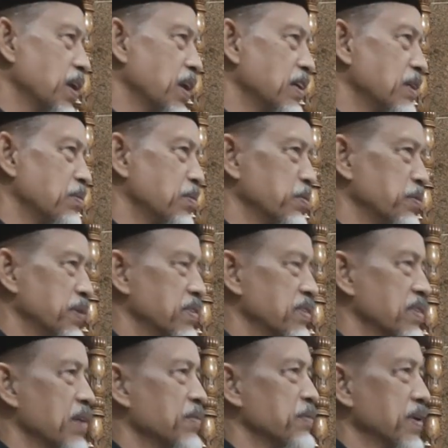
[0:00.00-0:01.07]
sahibu fis
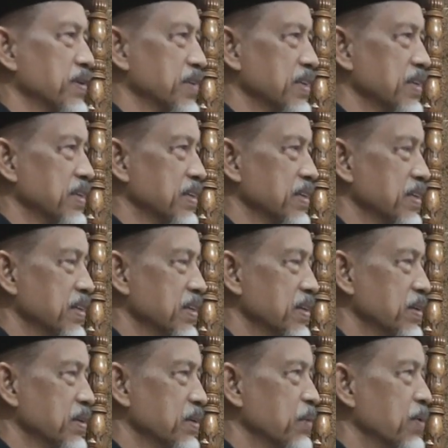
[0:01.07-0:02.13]
safari
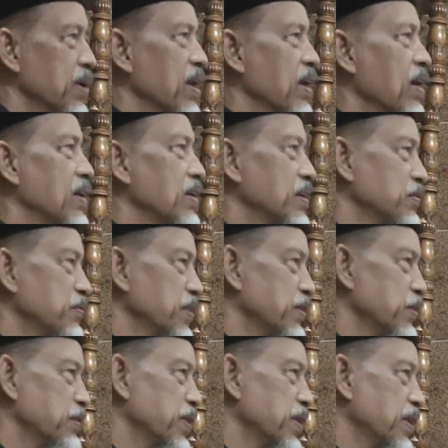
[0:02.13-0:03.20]
wal
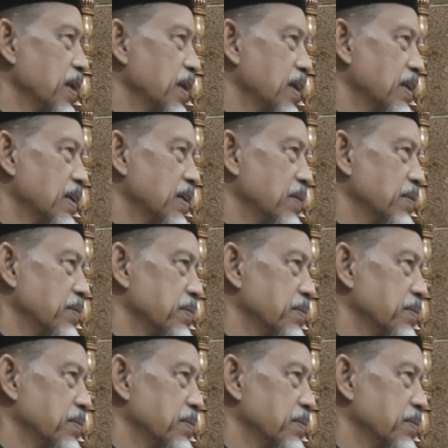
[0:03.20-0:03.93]
khalifatu fil ahli.